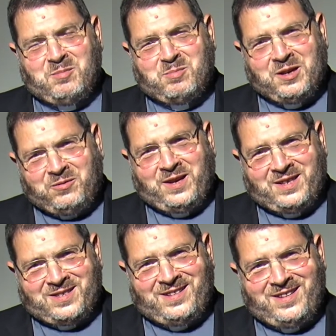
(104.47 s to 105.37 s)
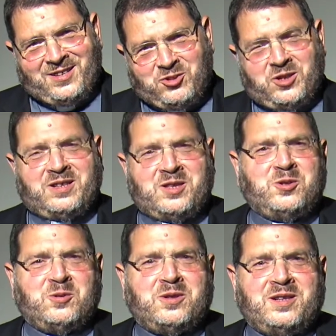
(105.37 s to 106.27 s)
manifesti
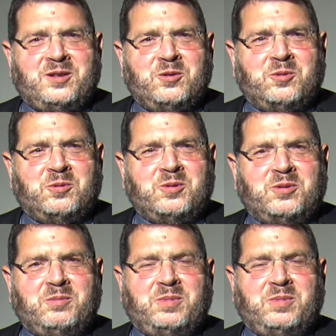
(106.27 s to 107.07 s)
l'accettazione del dono.